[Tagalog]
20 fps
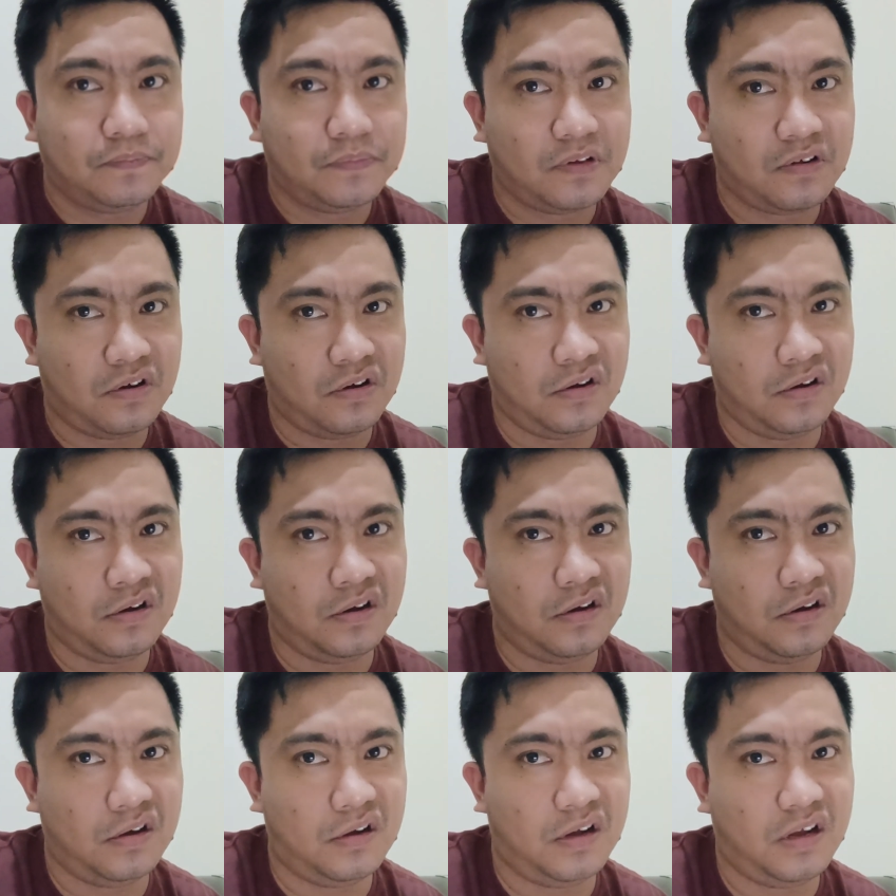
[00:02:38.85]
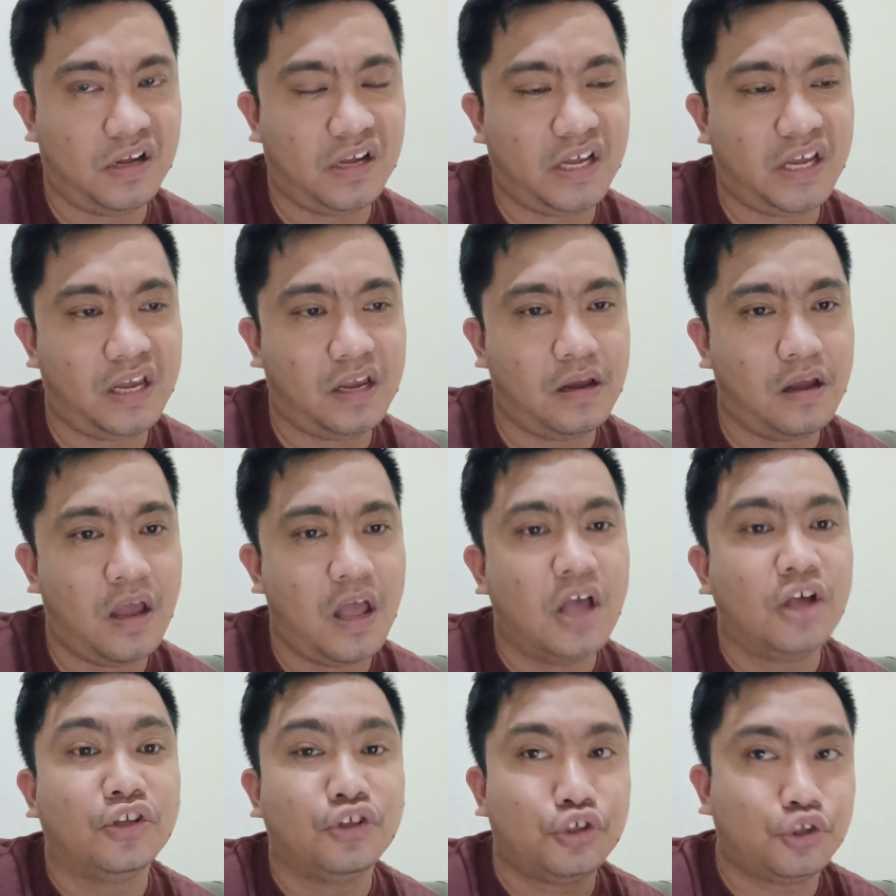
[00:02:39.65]
Ay,
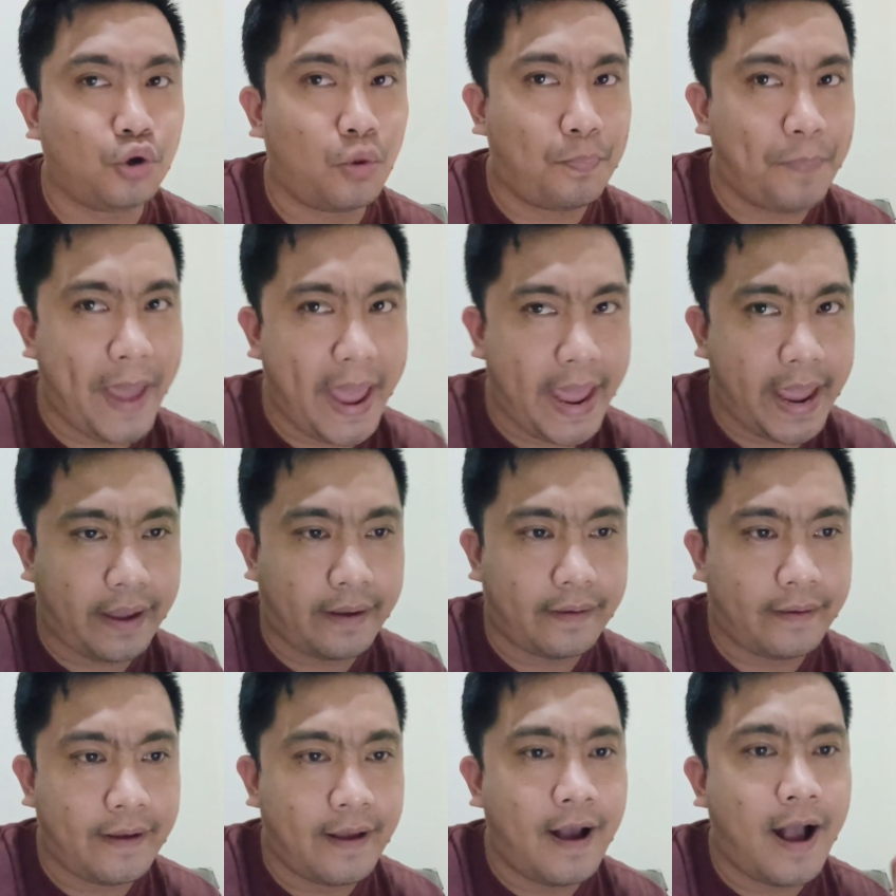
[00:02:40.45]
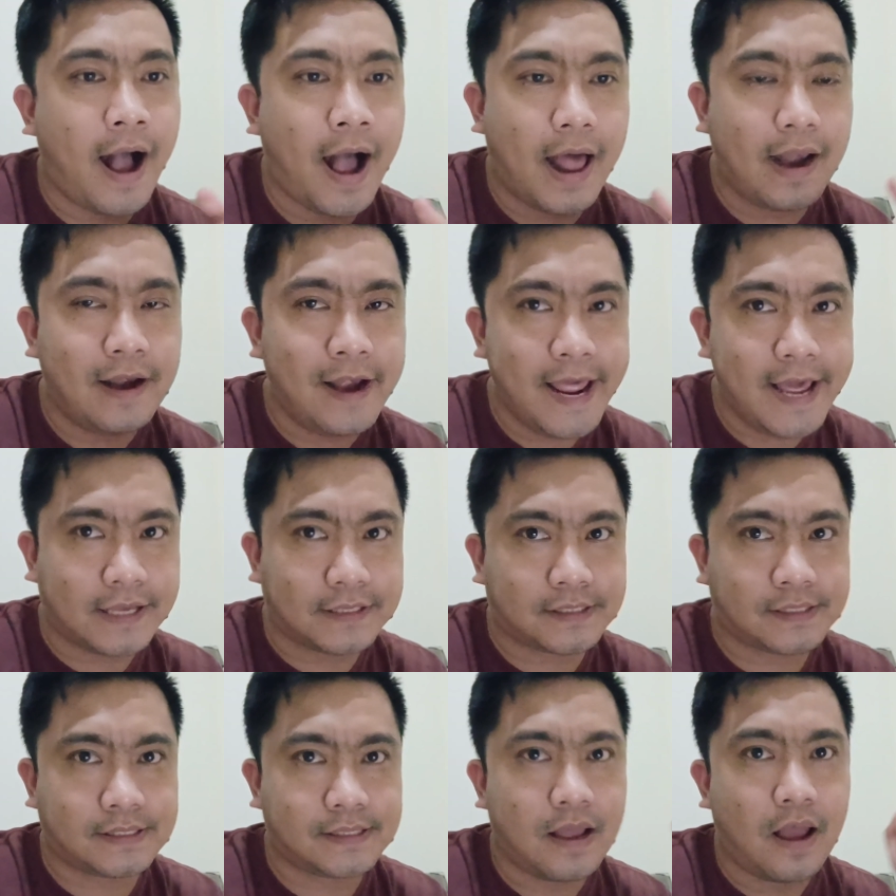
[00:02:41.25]
chupe,
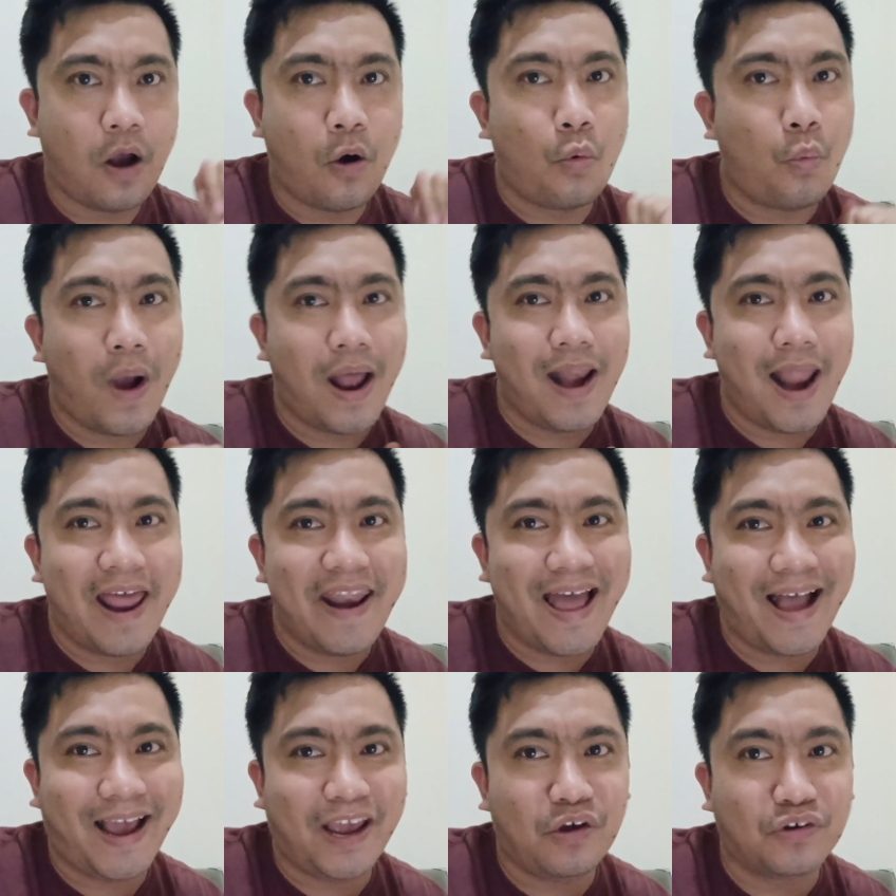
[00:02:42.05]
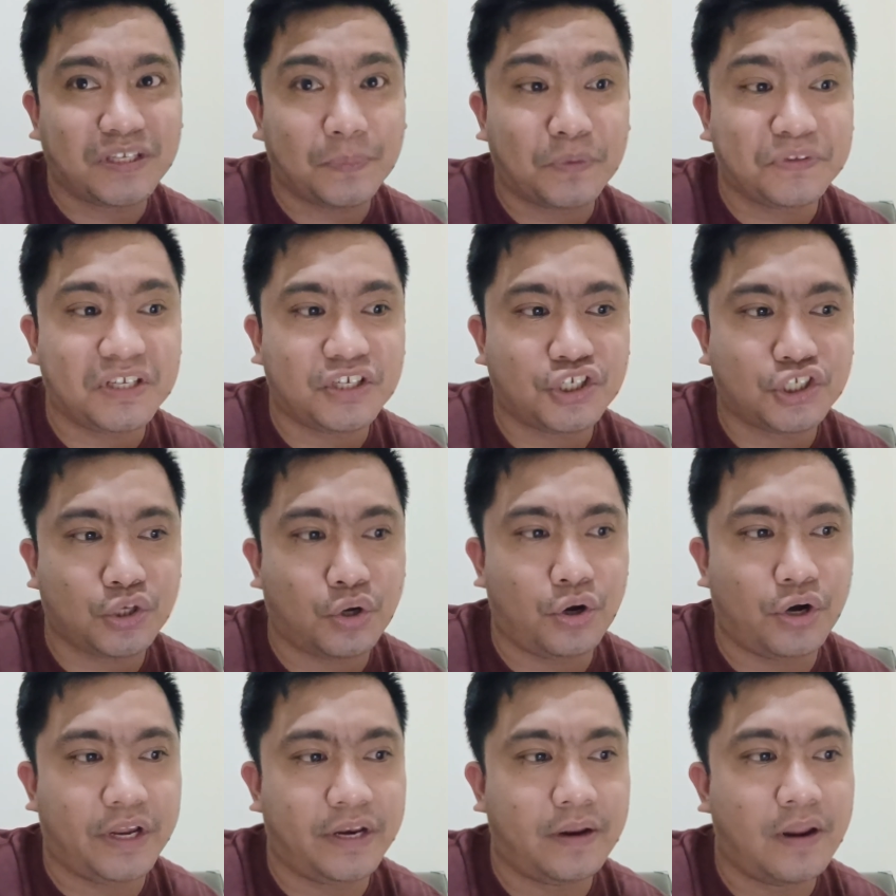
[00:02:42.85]
alis, wala na kayo sa
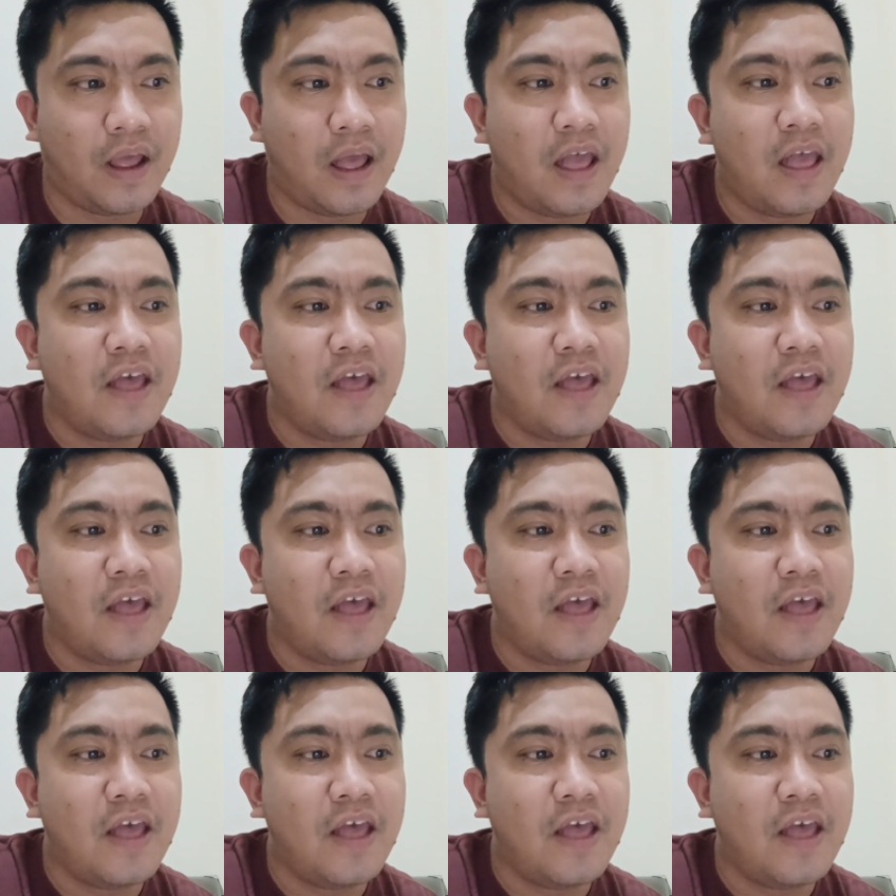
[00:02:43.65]
posisyon.